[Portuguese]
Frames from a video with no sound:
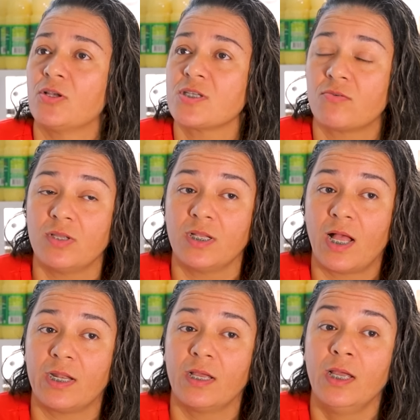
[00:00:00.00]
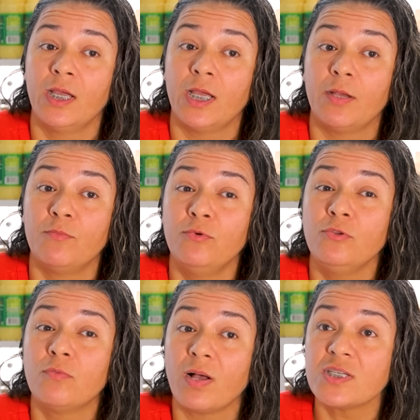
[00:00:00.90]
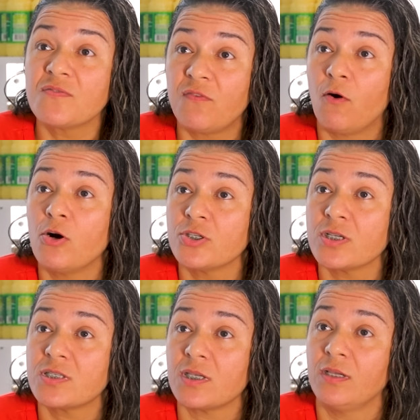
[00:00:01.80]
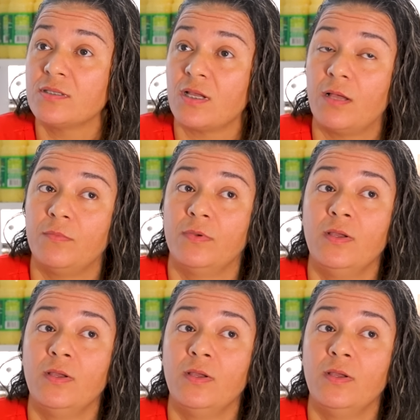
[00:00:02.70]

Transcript: A nossa culinária é muito mais forte assim, sabe?